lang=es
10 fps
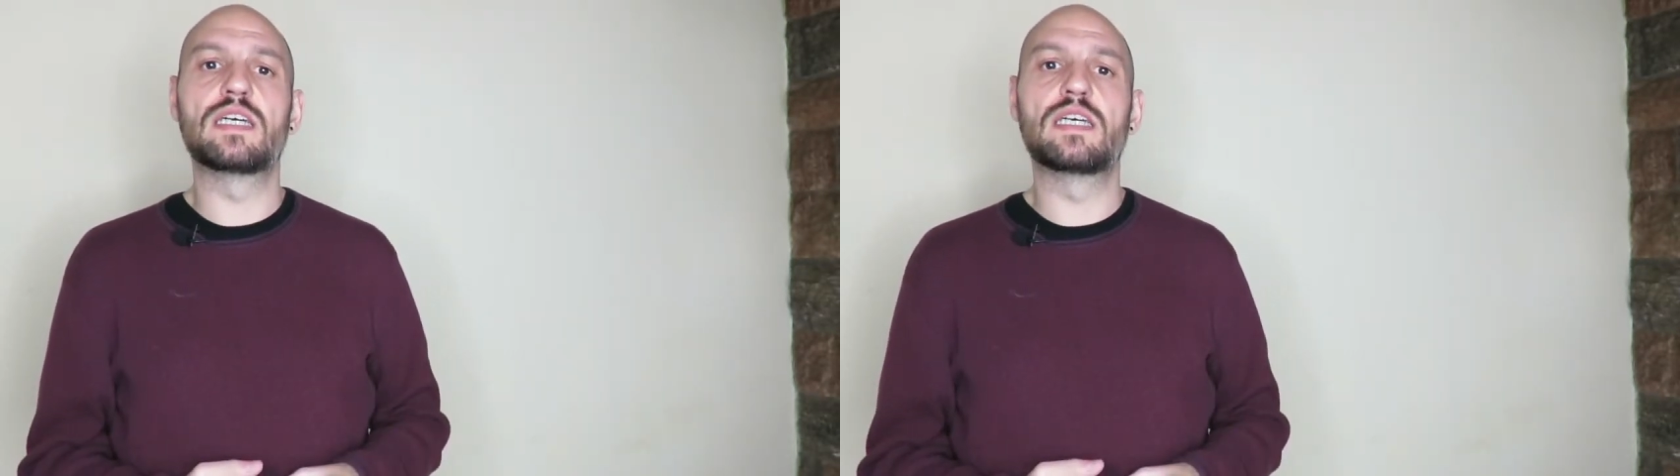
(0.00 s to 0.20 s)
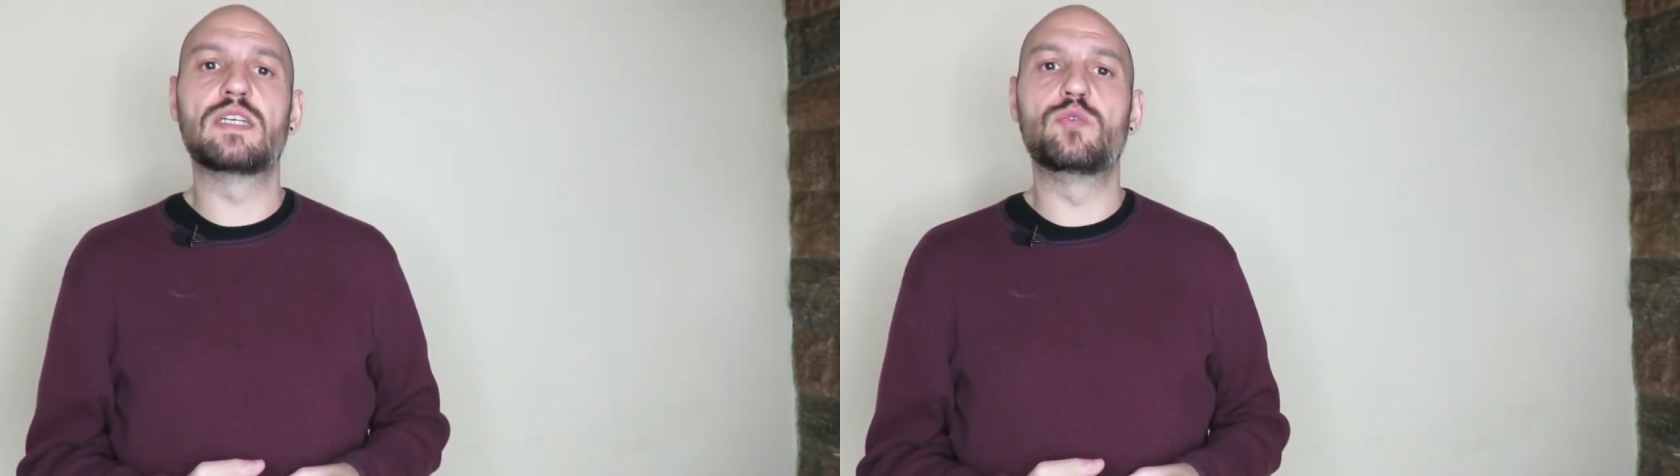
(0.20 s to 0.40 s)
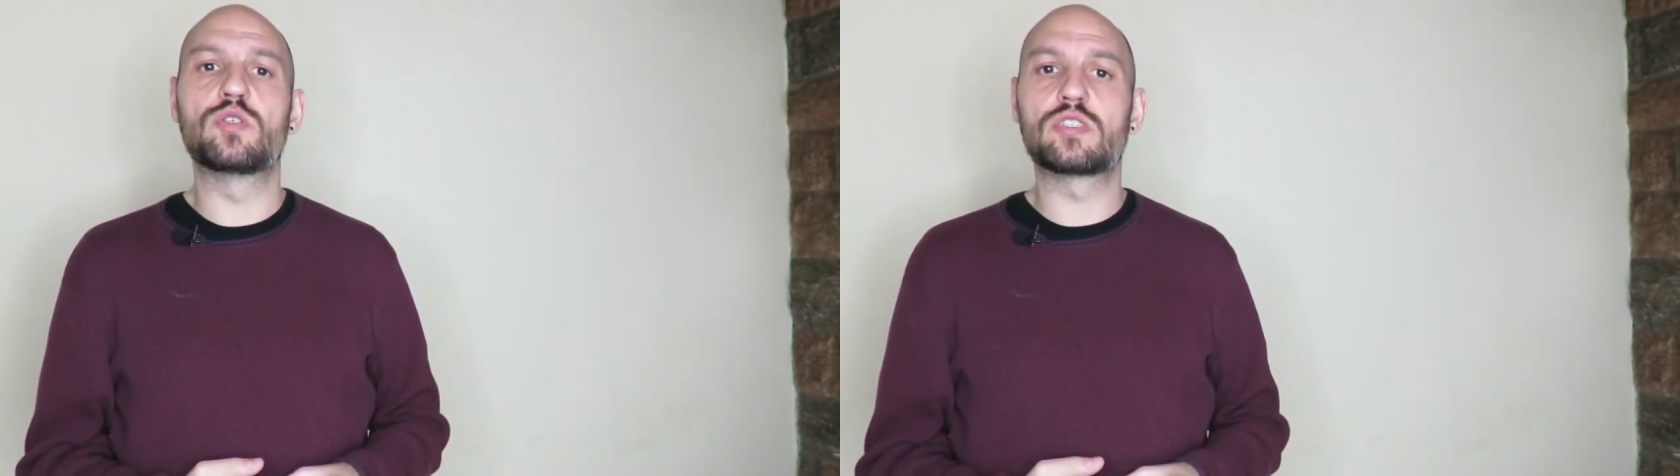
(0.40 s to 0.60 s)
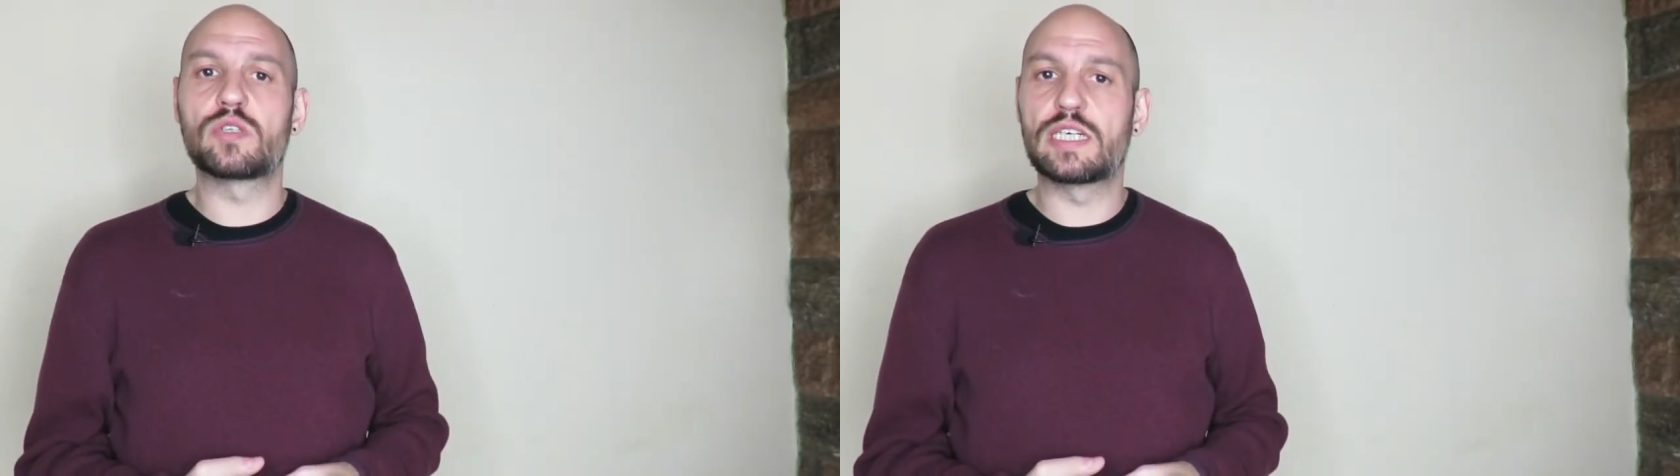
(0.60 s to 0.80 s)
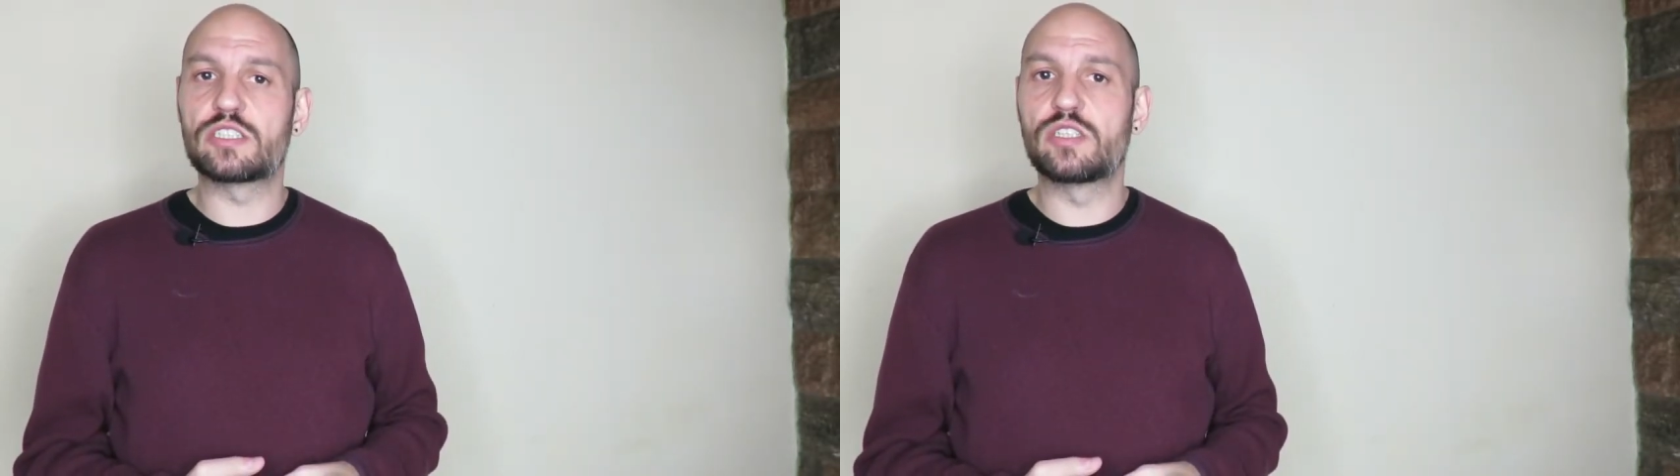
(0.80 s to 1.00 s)
en
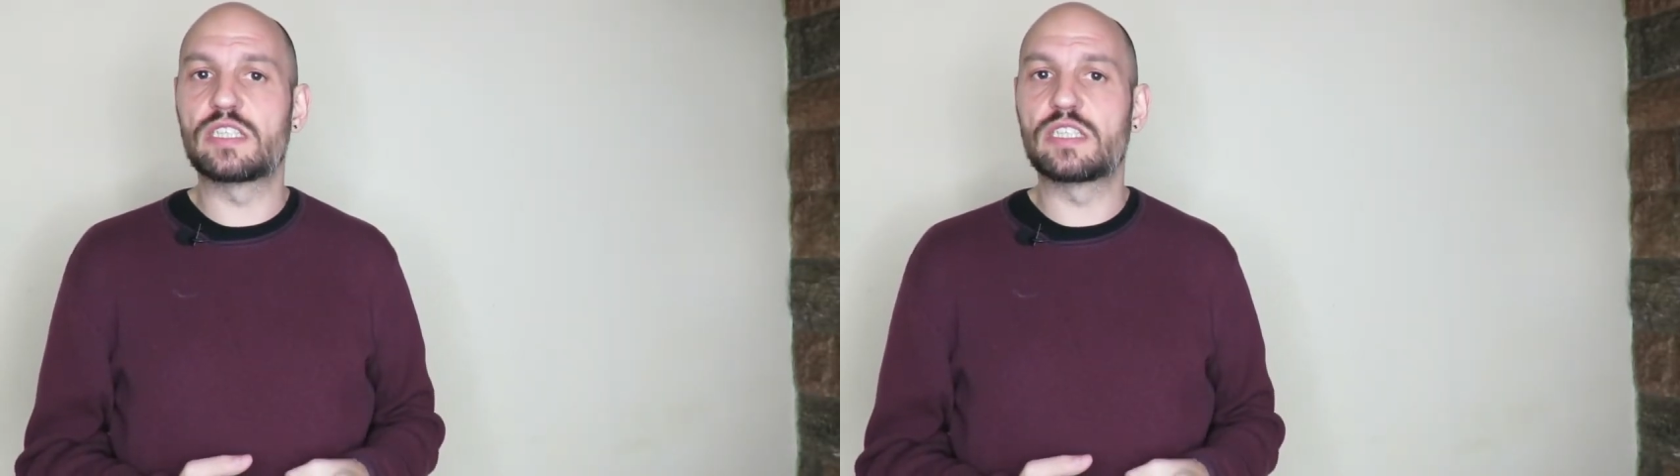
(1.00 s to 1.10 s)
nuestro caso